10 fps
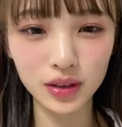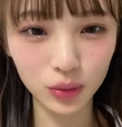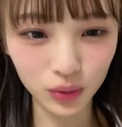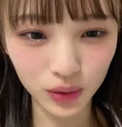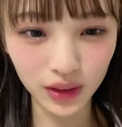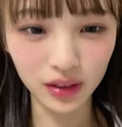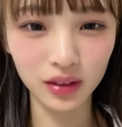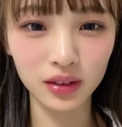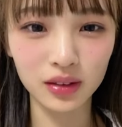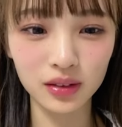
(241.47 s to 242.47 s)
に踊れ
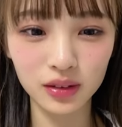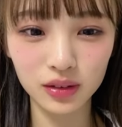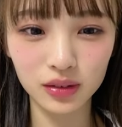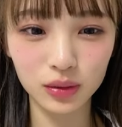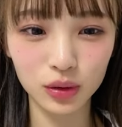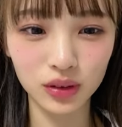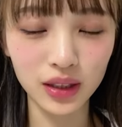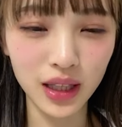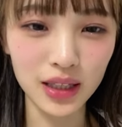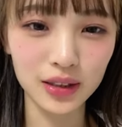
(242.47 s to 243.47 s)
たこと
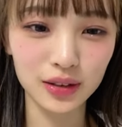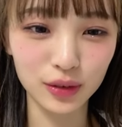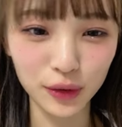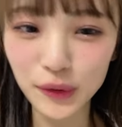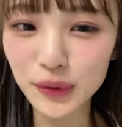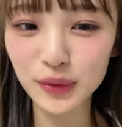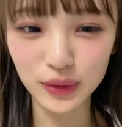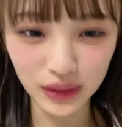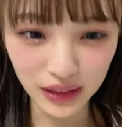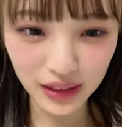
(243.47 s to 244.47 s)
がないというこ
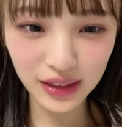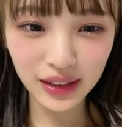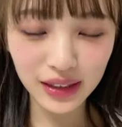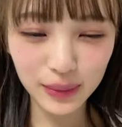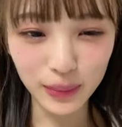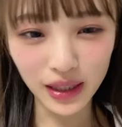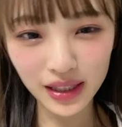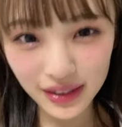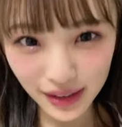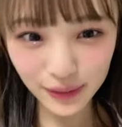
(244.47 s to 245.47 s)
とでまあ
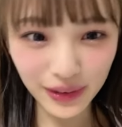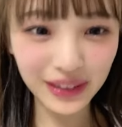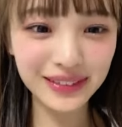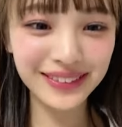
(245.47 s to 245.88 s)
来年は、